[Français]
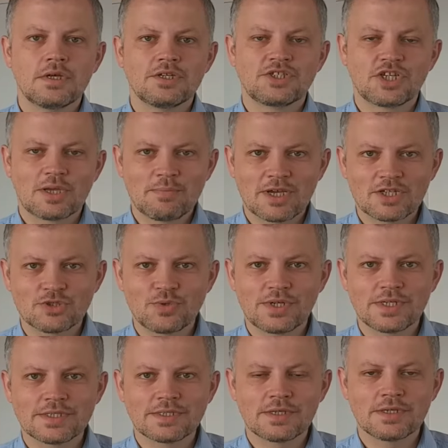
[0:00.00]
chères
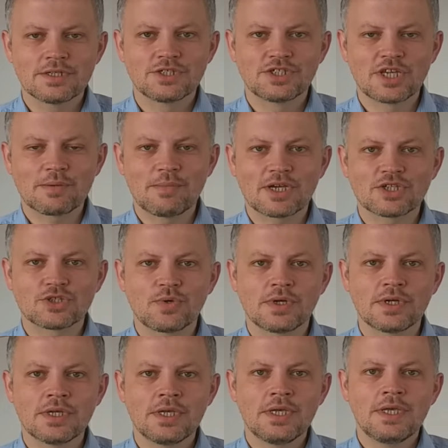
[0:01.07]
marchoises, chers
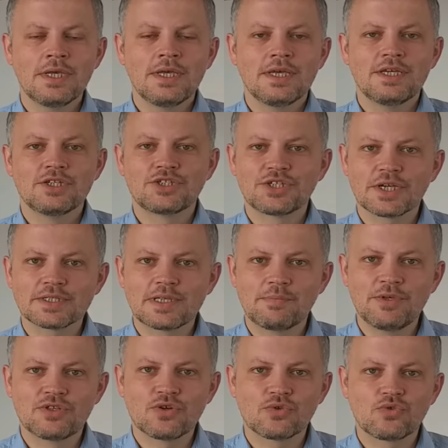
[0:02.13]
marchois et chers
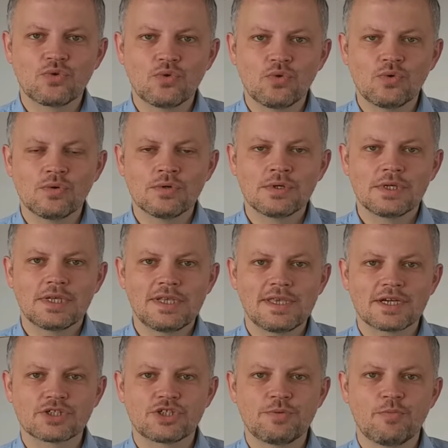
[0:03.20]
habitants de Hon et
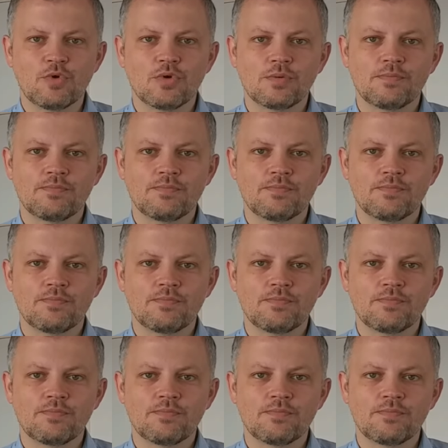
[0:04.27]
Argimont.